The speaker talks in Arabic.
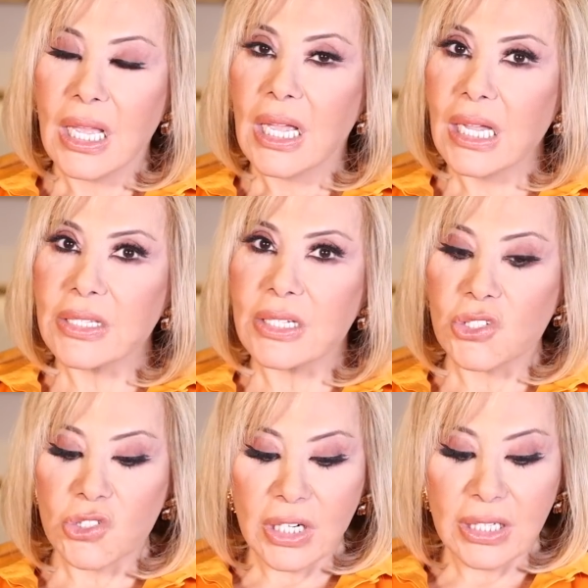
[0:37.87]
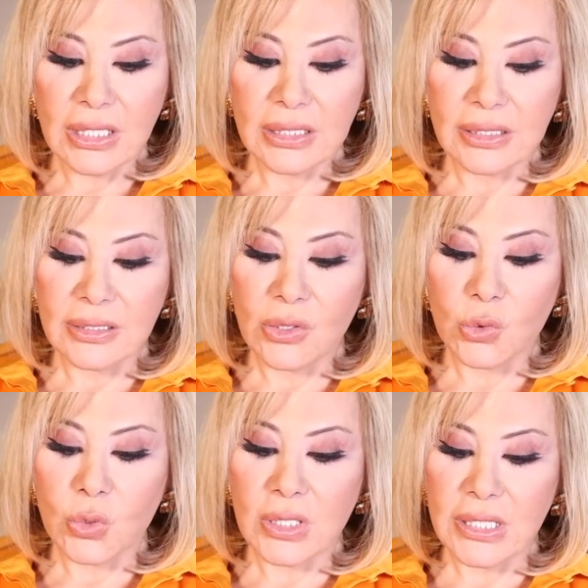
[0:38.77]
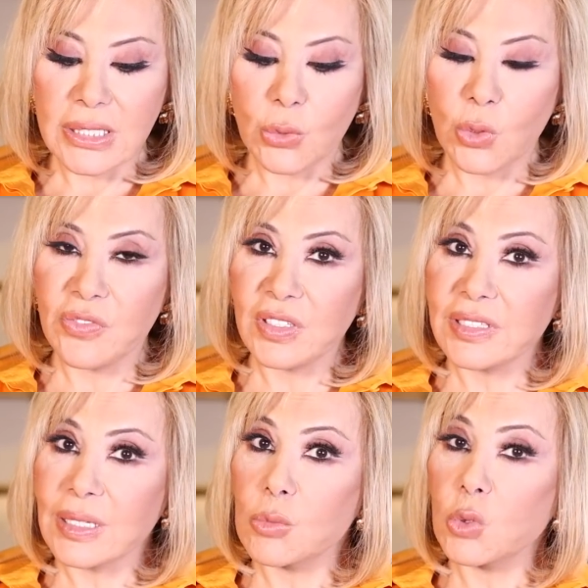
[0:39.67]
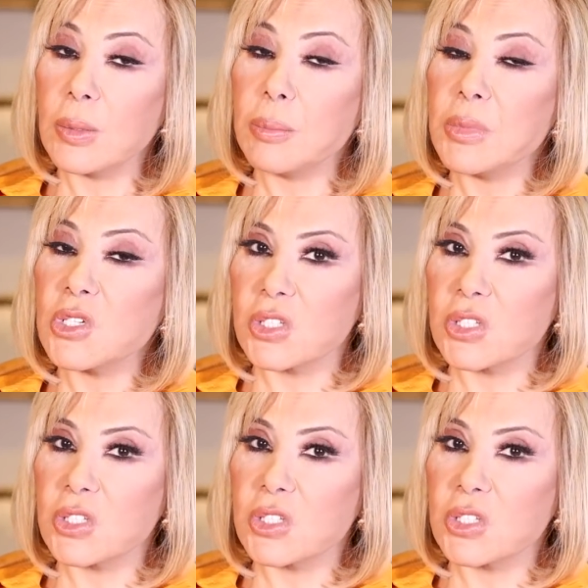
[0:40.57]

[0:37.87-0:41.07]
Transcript: هذه الإجراءات ضرورية والفترة مهمة